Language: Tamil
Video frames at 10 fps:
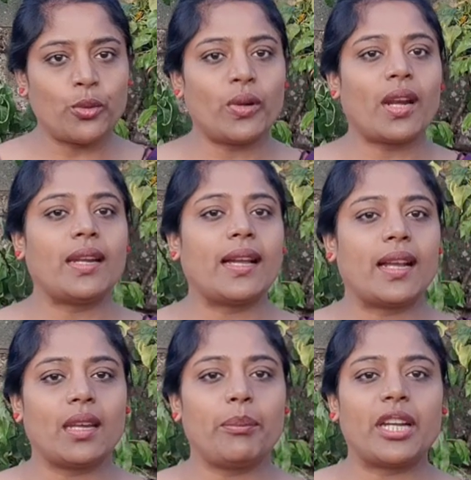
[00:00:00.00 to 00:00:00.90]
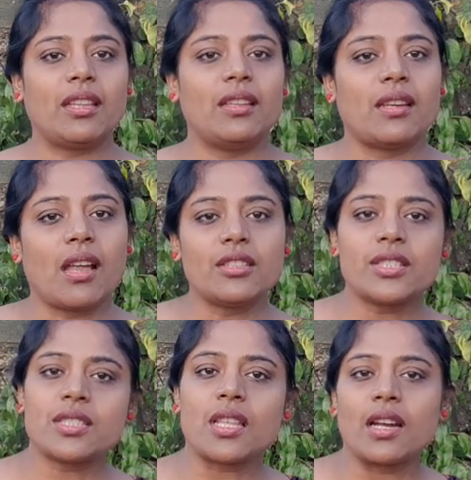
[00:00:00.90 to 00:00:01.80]
நூற்றாண்டில் கட்டப்பட்டது
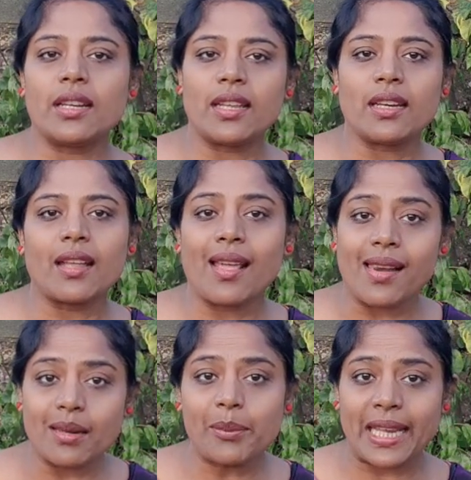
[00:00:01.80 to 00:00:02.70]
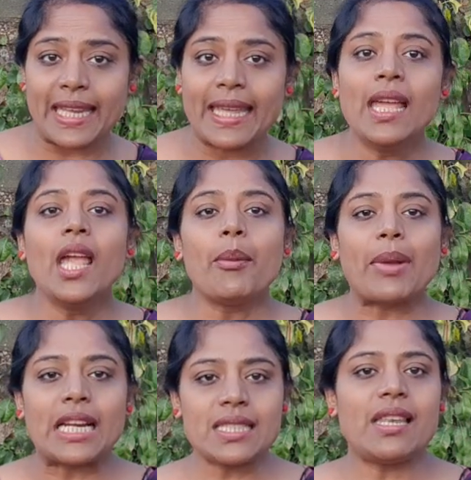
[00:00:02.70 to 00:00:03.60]
ராஜஸ்தானில் இருக்கிற அரண்மனையை
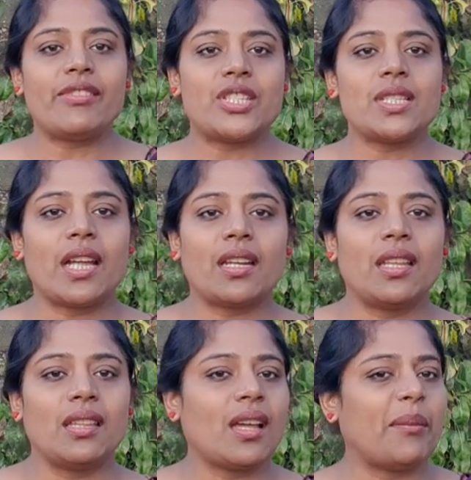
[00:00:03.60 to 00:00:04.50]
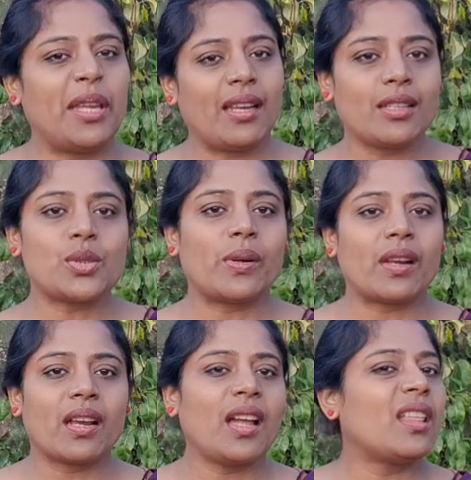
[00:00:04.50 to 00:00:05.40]
மனசில் வச்சு கட்டினது அப்படிலாம்
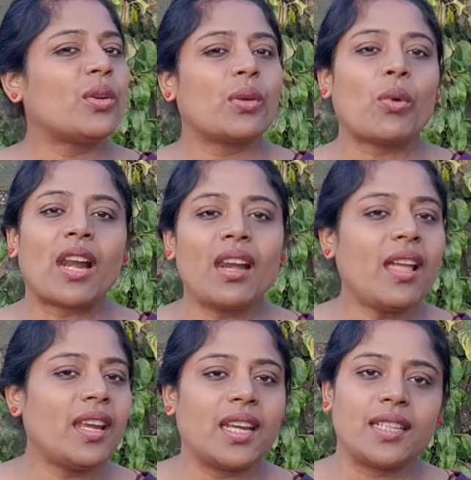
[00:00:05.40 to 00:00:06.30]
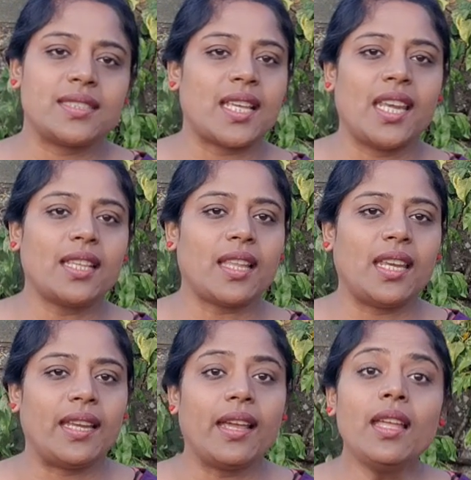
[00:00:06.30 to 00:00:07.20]
சொல்கிறாங்க அதோட வரலாறு எனக்கு சரியாக
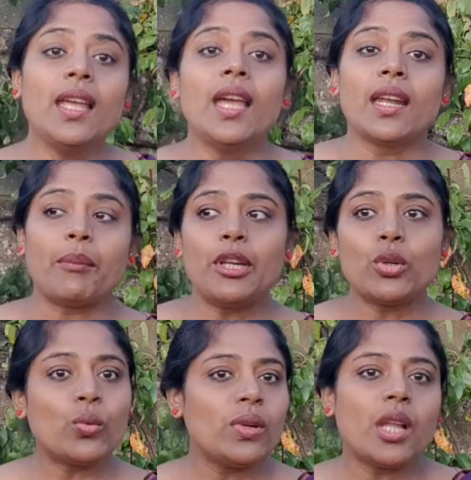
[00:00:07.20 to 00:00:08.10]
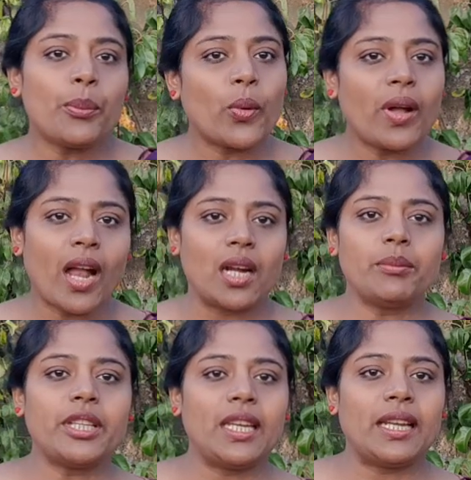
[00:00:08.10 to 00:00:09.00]
தெரியல நம்மளுக்கு உள்ளே போக
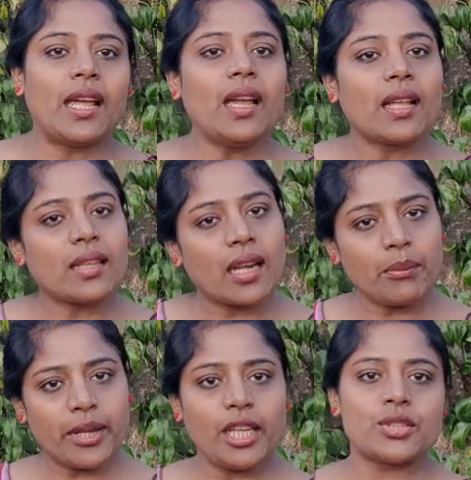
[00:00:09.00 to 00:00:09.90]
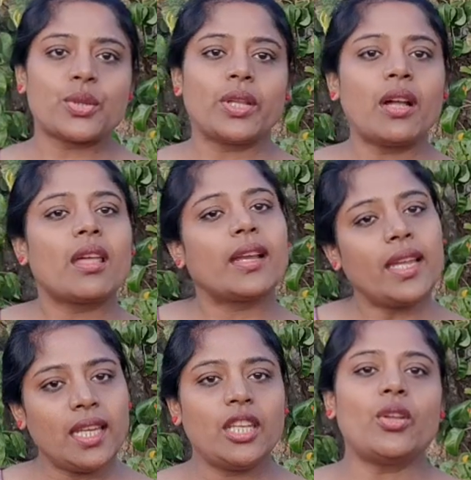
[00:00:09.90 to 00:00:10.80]
அனுமதி இல்லை அந்த அரண்மனைக்கு
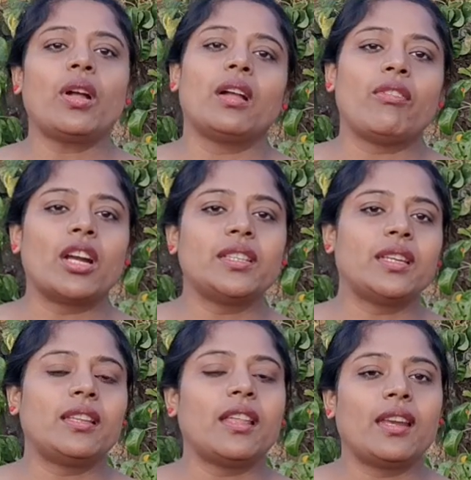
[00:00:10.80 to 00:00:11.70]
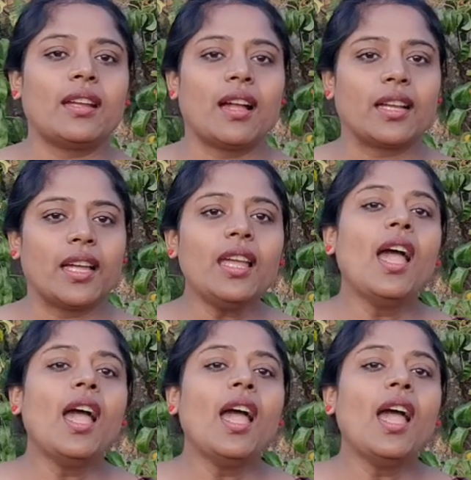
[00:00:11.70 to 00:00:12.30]
சொந்தக்காரங்க இன்னும் அங்கே வாழ்ந்துட்டு தான் இருக்காங்க